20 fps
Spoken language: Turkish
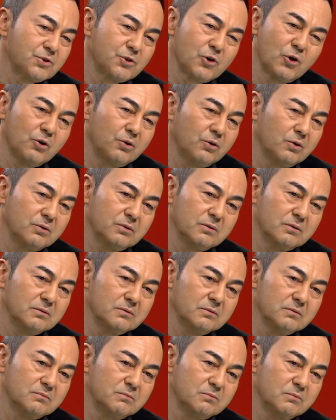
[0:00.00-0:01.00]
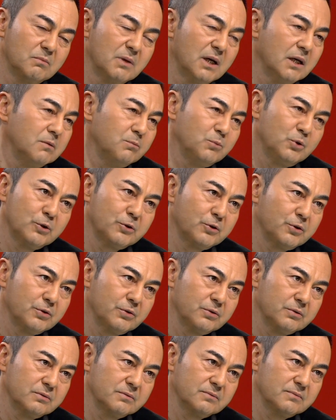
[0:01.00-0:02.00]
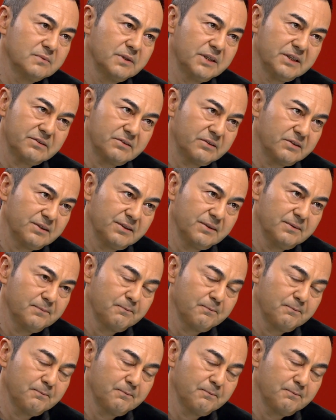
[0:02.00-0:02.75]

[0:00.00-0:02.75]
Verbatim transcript: Çok mal mülk gitti.